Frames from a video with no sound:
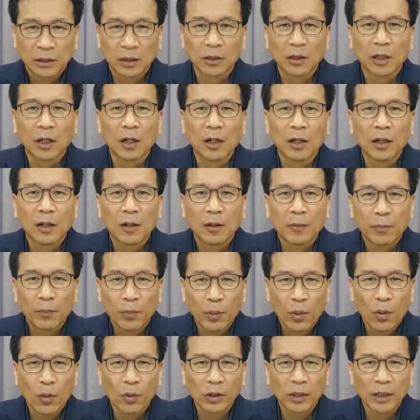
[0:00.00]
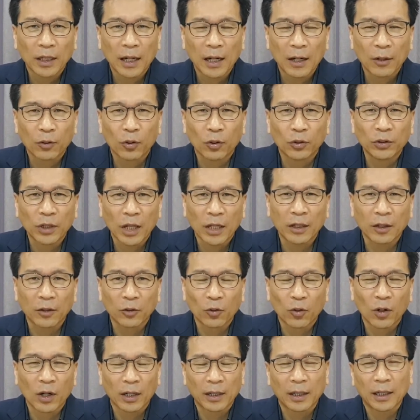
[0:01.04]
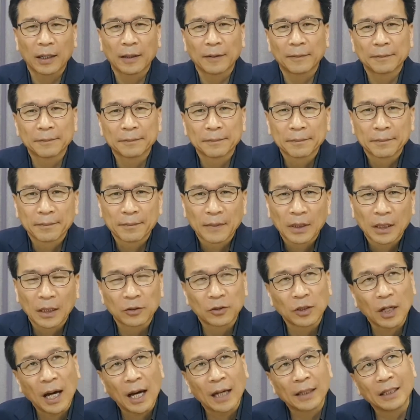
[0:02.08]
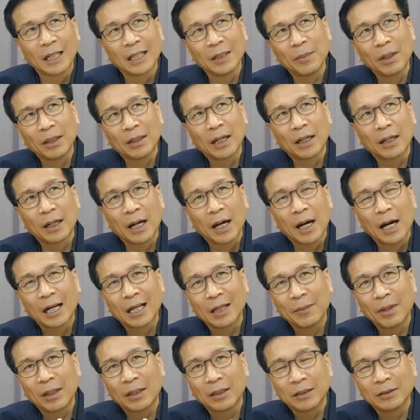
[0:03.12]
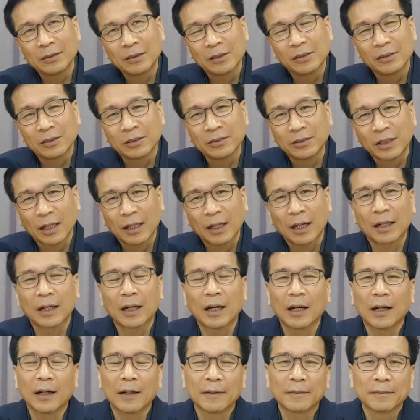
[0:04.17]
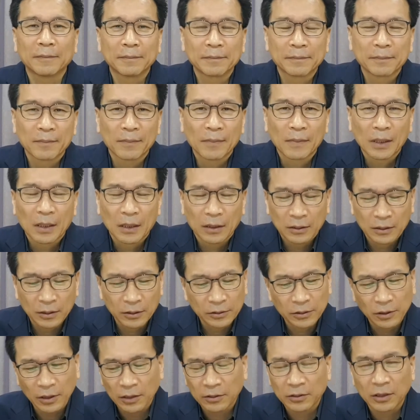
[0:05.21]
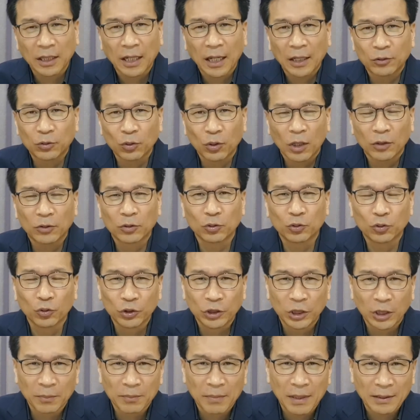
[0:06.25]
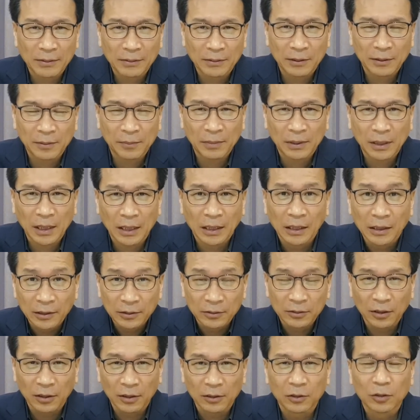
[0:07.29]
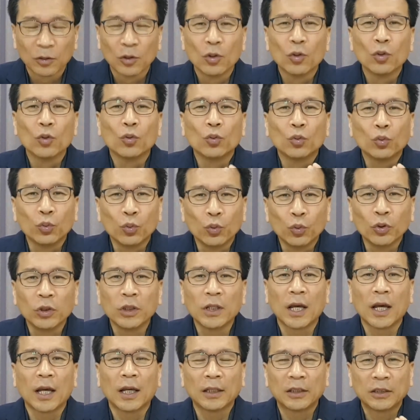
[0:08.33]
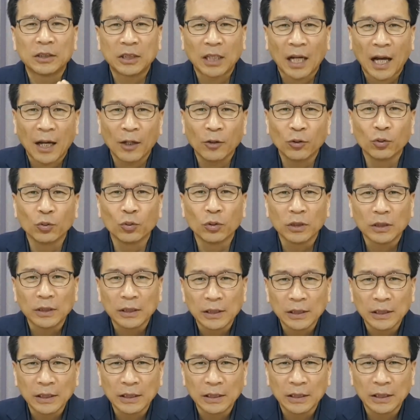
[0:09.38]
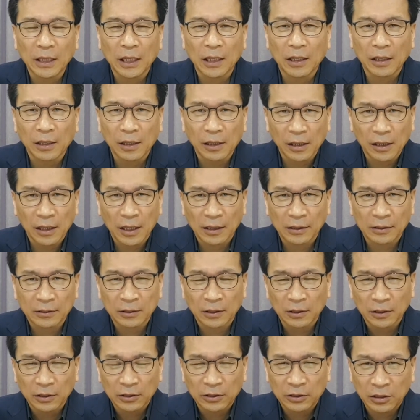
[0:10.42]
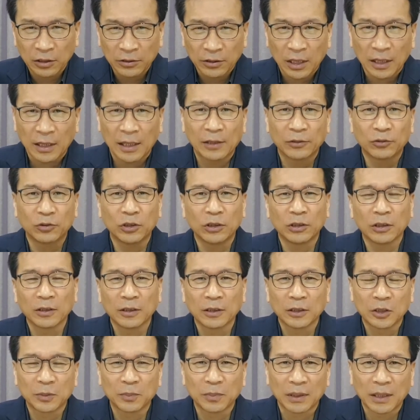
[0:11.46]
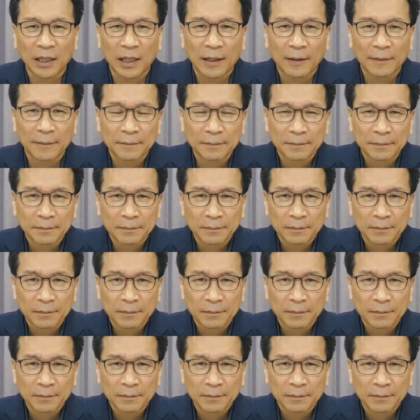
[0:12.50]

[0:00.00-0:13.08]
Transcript: 그거 포기하고 내려놓아라. 그것도 하나님의 나라, 하나님의 것을 선택하라. 그것을 위해서 계속해서 주시는 말씀입니다. 이것은 우리의 자유 의지에 의해서 선택할 수 있는 것입니다.